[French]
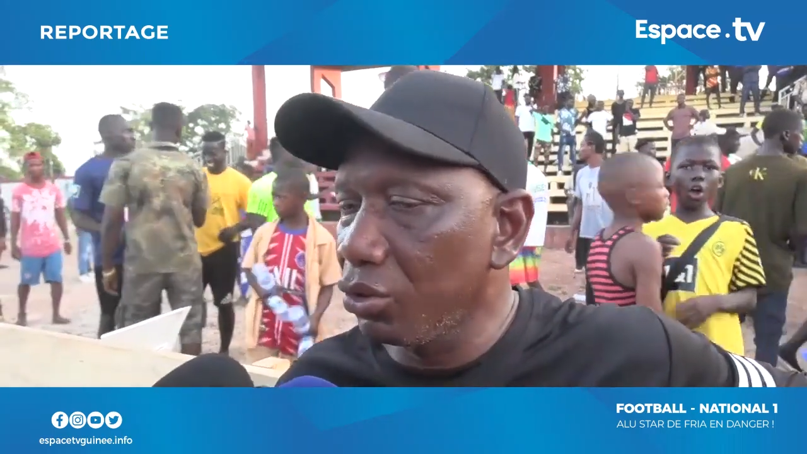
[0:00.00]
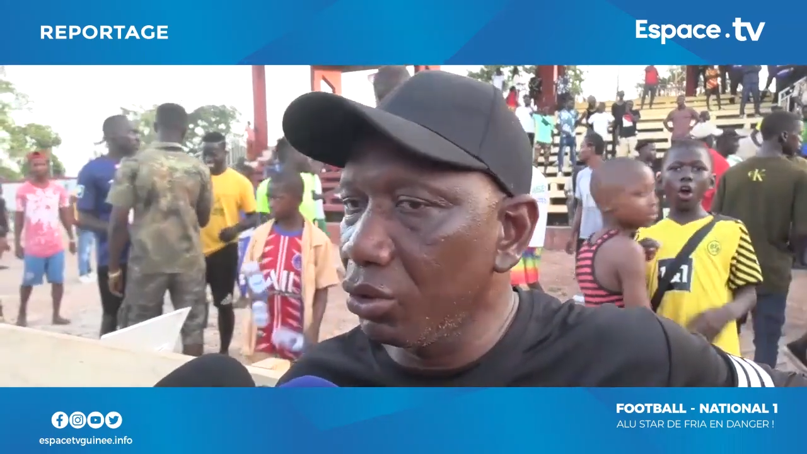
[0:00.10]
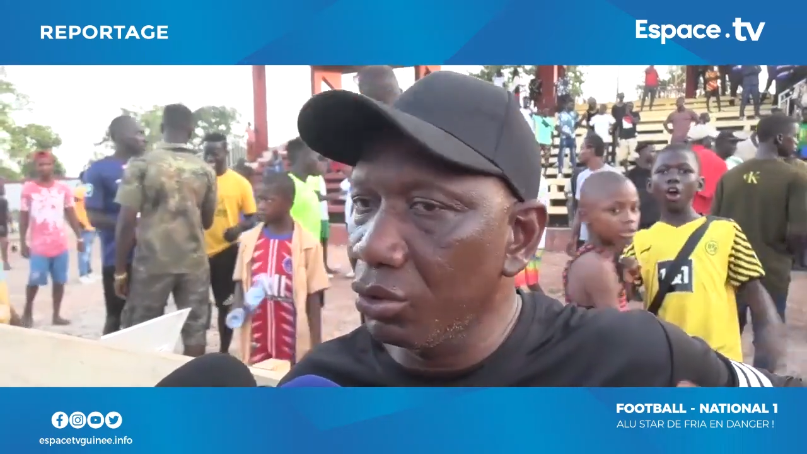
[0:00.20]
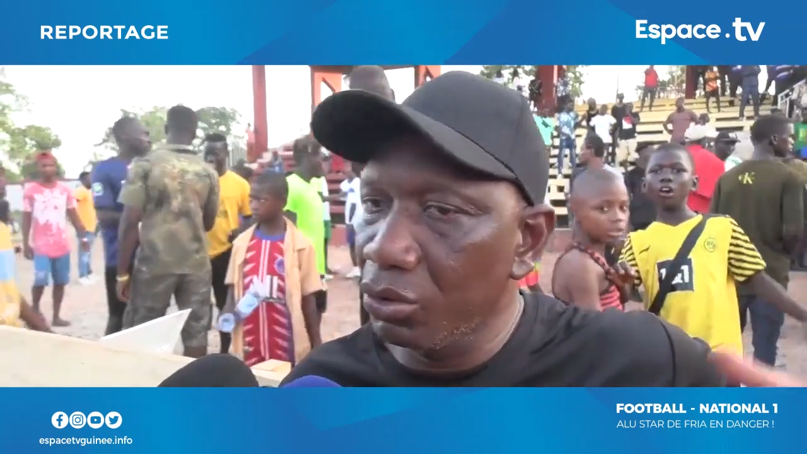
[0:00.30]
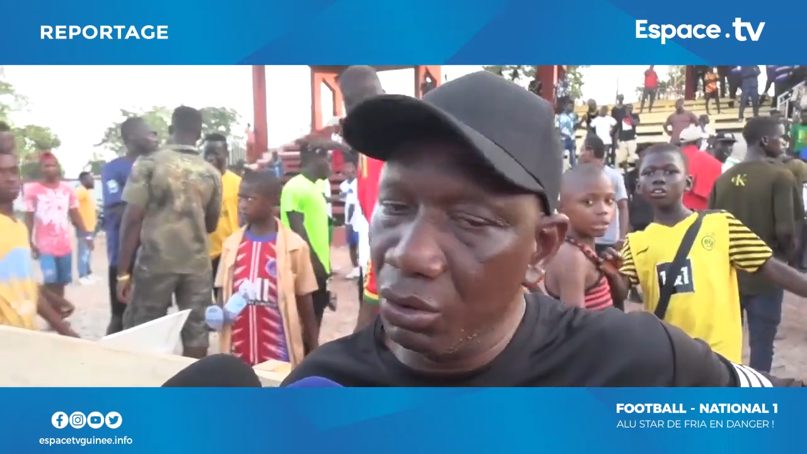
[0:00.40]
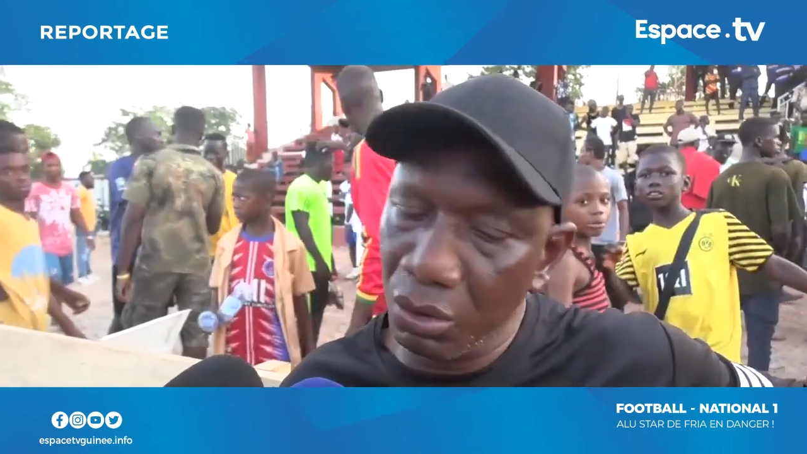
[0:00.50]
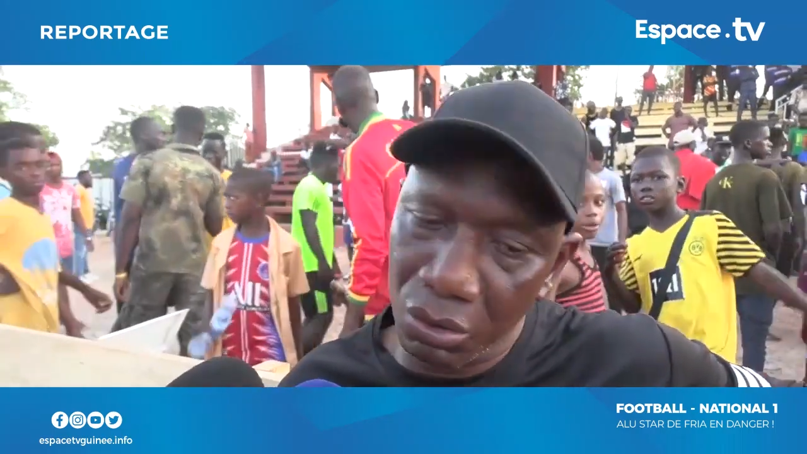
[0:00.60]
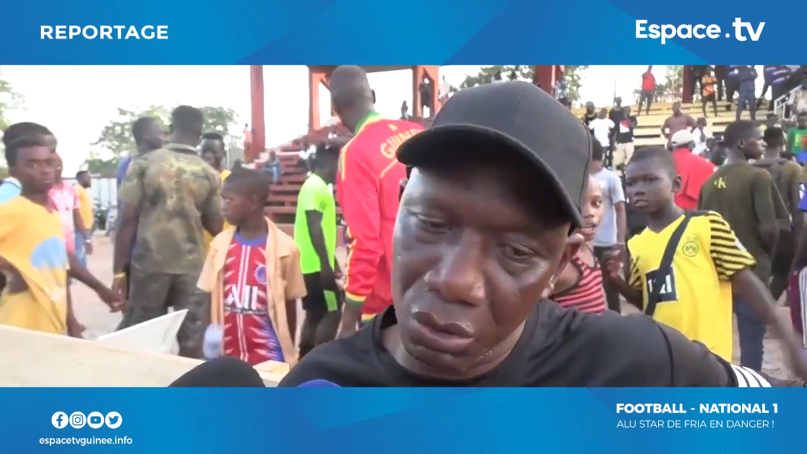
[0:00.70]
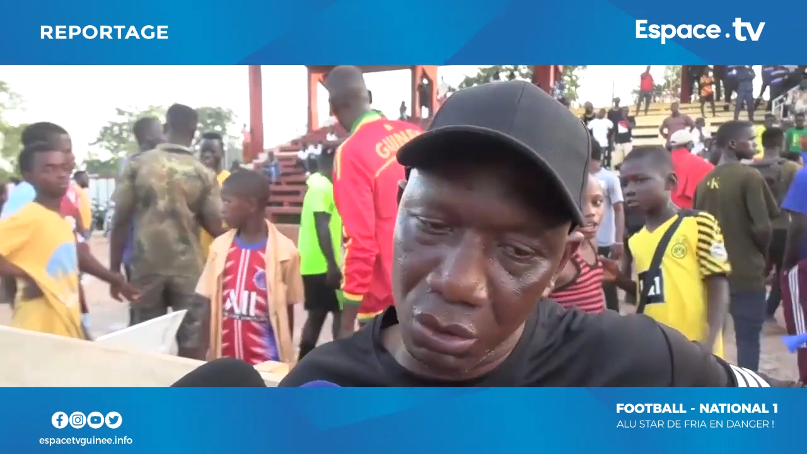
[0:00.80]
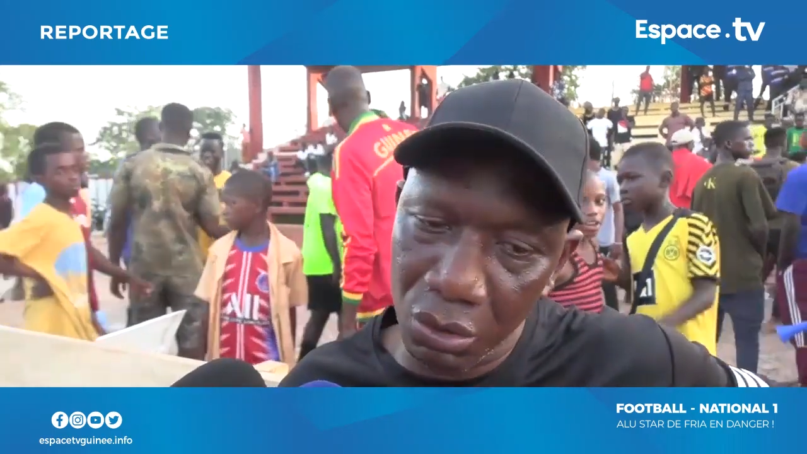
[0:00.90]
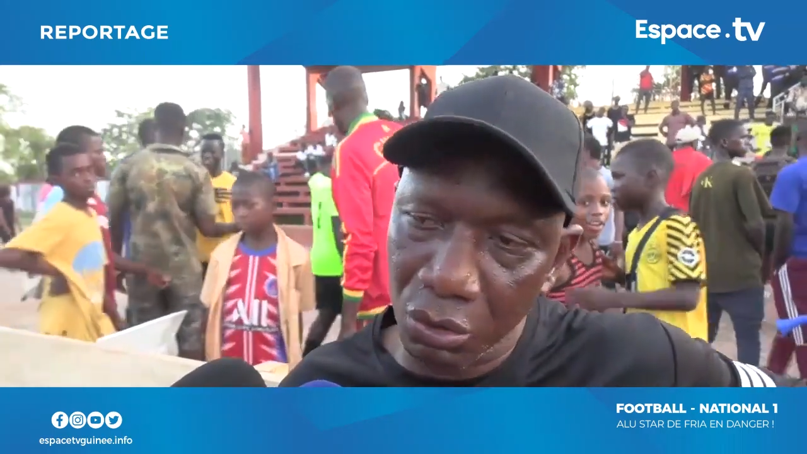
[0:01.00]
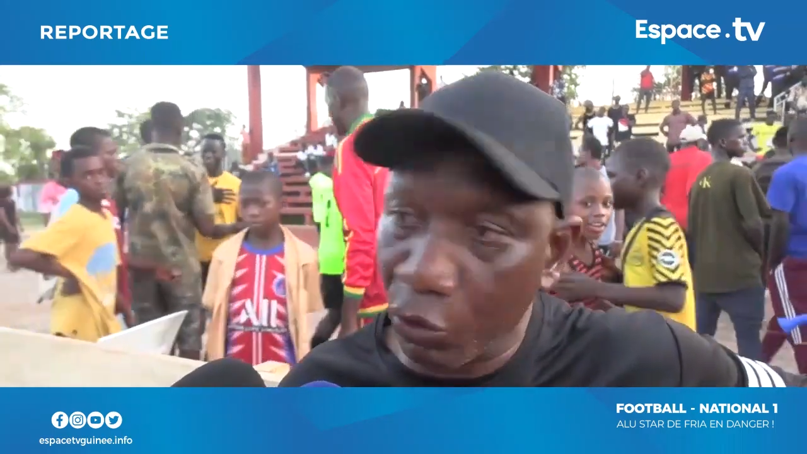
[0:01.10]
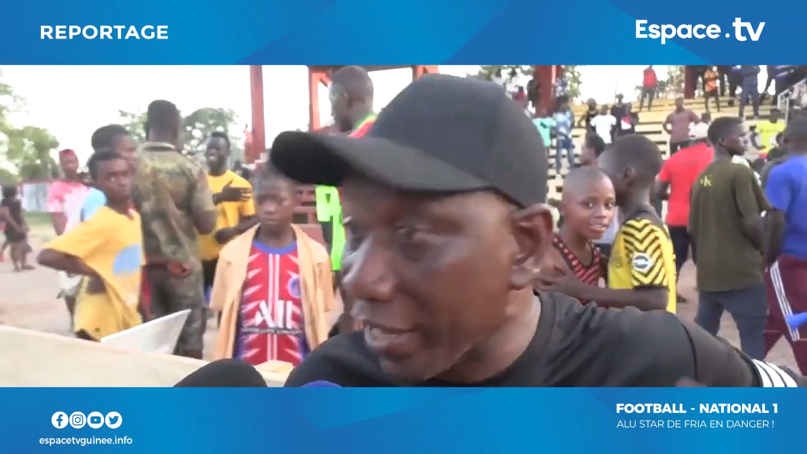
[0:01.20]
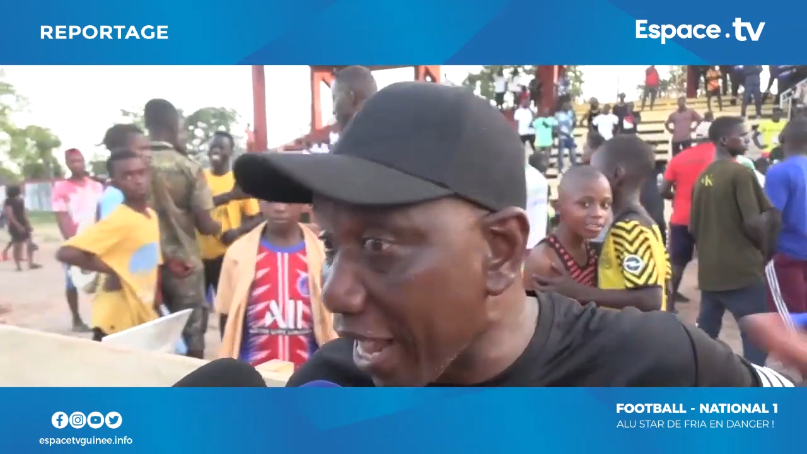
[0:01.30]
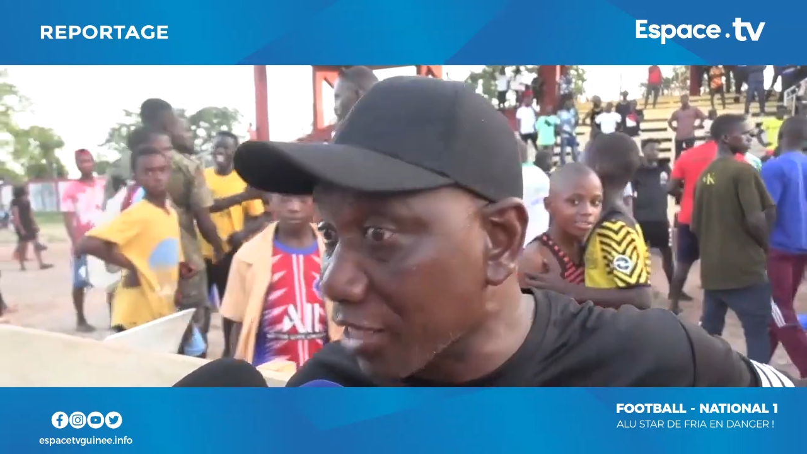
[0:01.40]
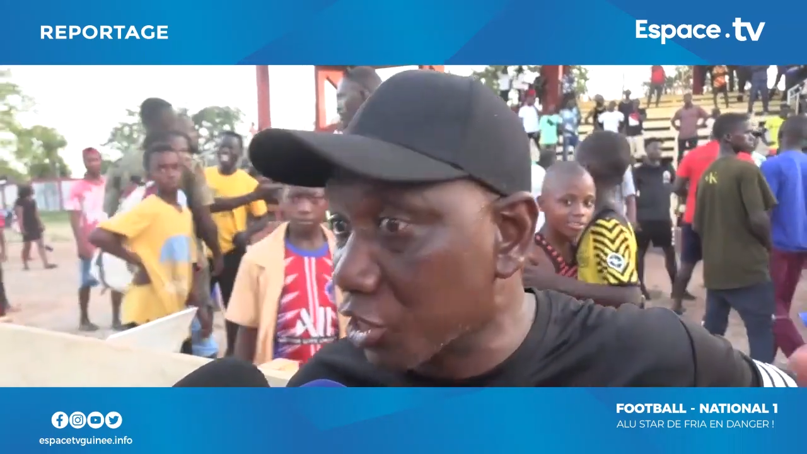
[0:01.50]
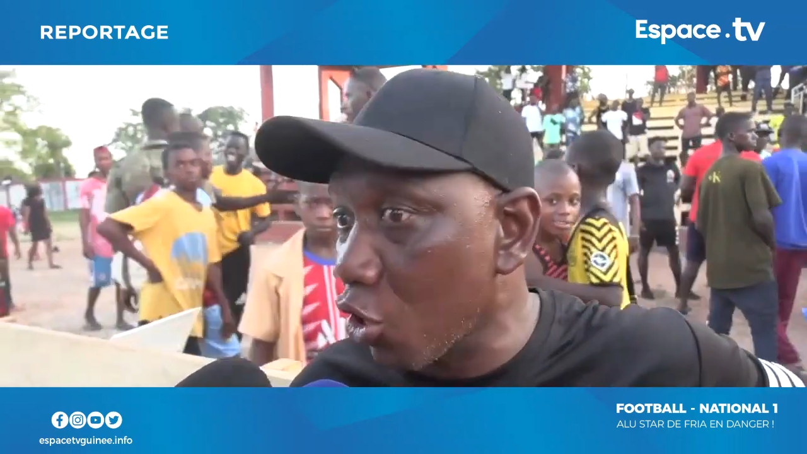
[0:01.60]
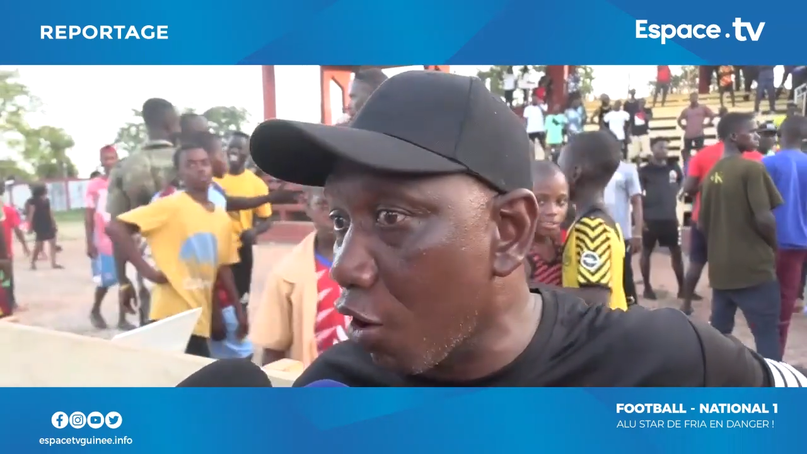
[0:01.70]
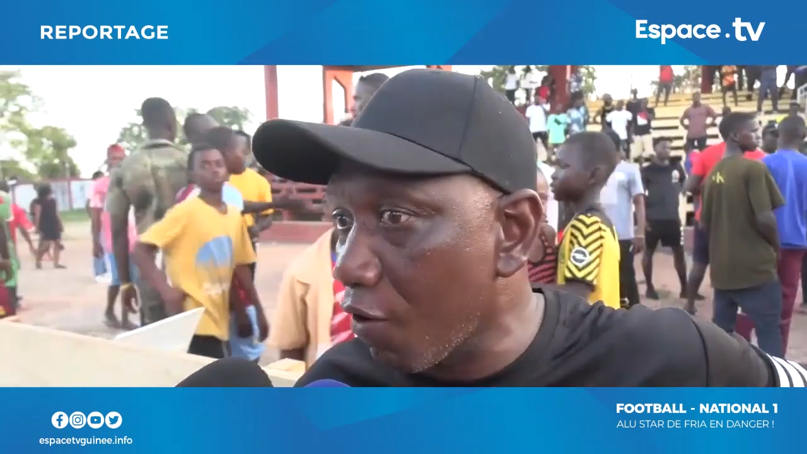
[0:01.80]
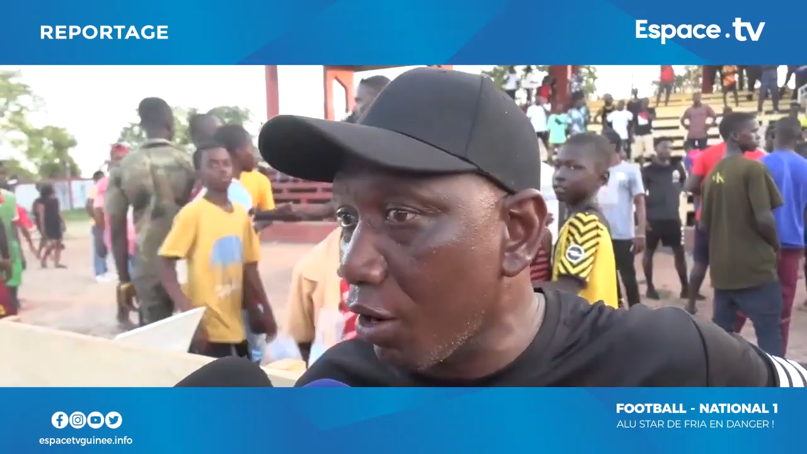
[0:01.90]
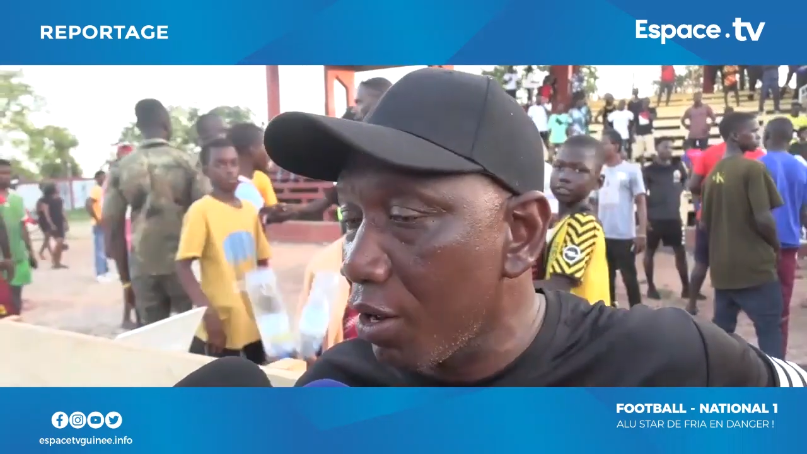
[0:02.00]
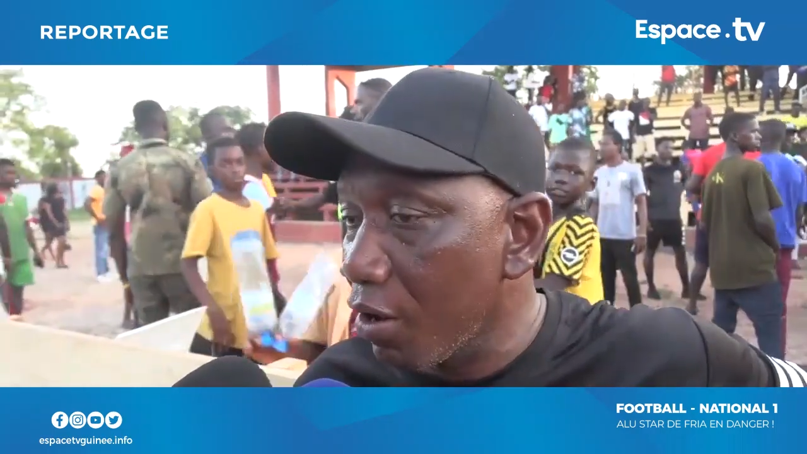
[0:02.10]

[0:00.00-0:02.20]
de, réaction